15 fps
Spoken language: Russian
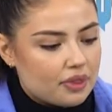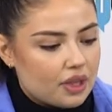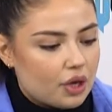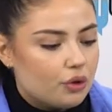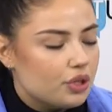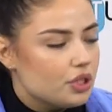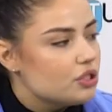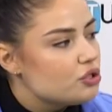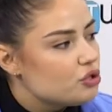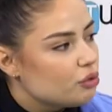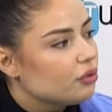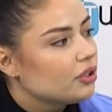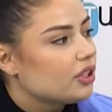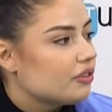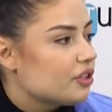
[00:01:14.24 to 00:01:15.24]
такой
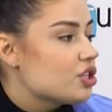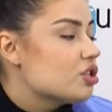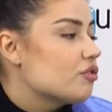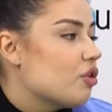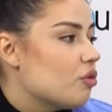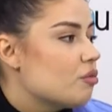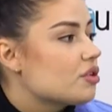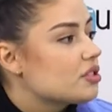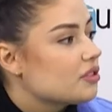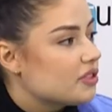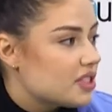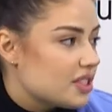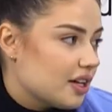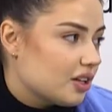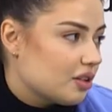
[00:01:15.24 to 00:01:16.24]
изюминкой вашего образа в
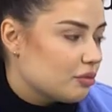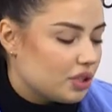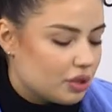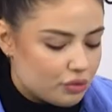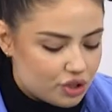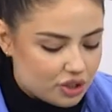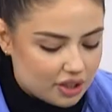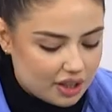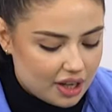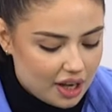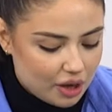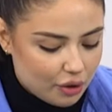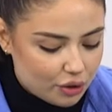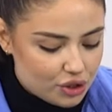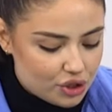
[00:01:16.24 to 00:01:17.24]
целом? Потому что
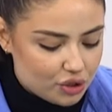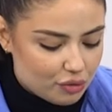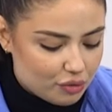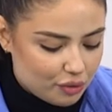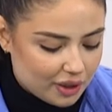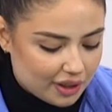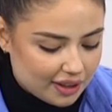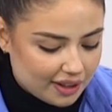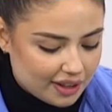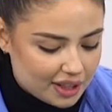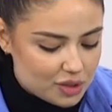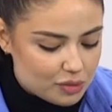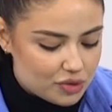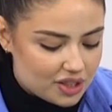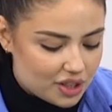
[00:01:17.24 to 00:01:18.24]
очень э,
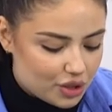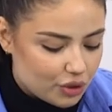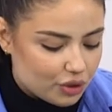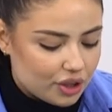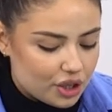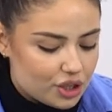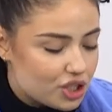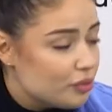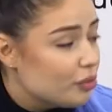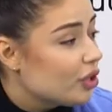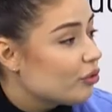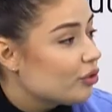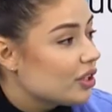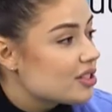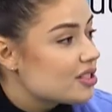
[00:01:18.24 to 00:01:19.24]
распространенная
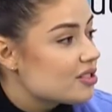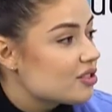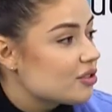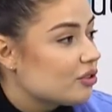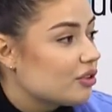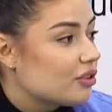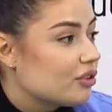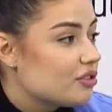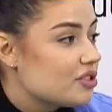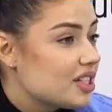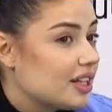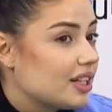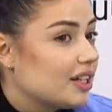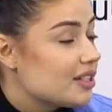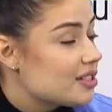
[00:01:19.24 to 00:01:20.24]
ошибка у нас э, в
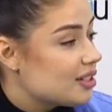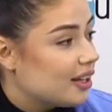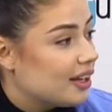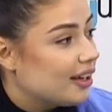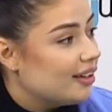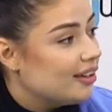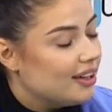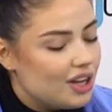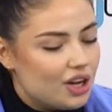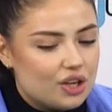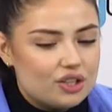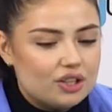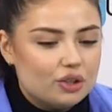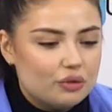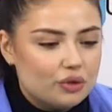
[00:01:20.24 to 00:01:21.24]
странах СНГ.
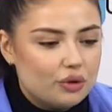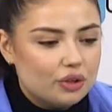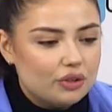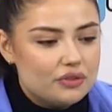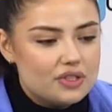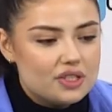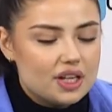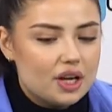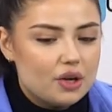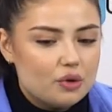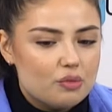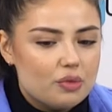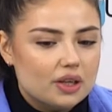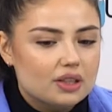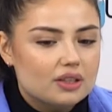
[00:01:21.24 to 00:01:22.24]
На Новый год все
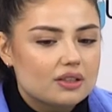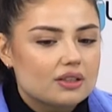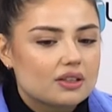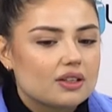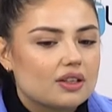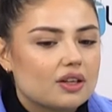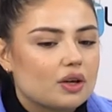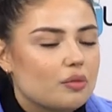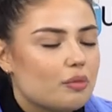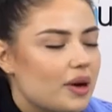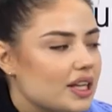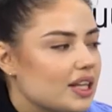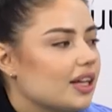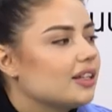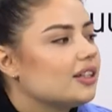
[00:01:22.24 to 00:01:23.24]
любят э,
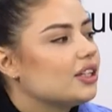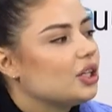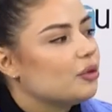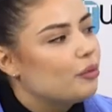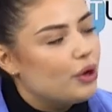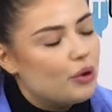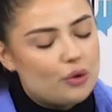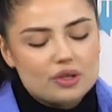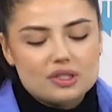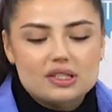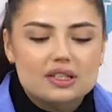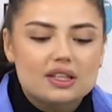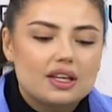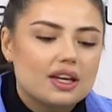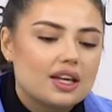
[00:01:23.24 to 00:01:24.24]
пайетки,
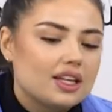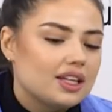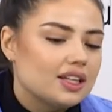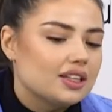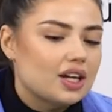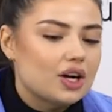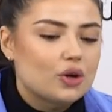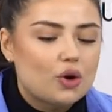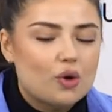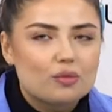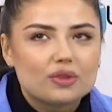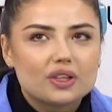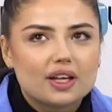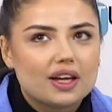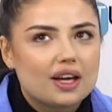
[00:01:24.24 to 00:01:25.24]
блестки, какие-то
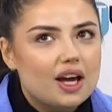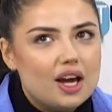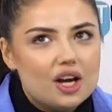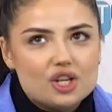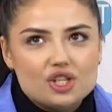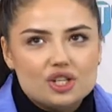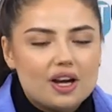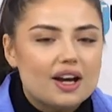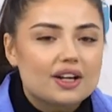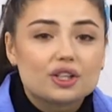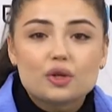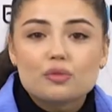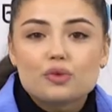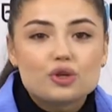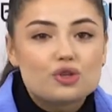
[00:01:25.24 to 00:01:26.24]
огромные
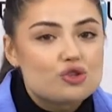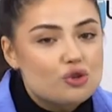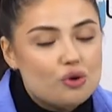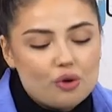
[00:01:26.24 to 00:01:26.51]
шикарные прически,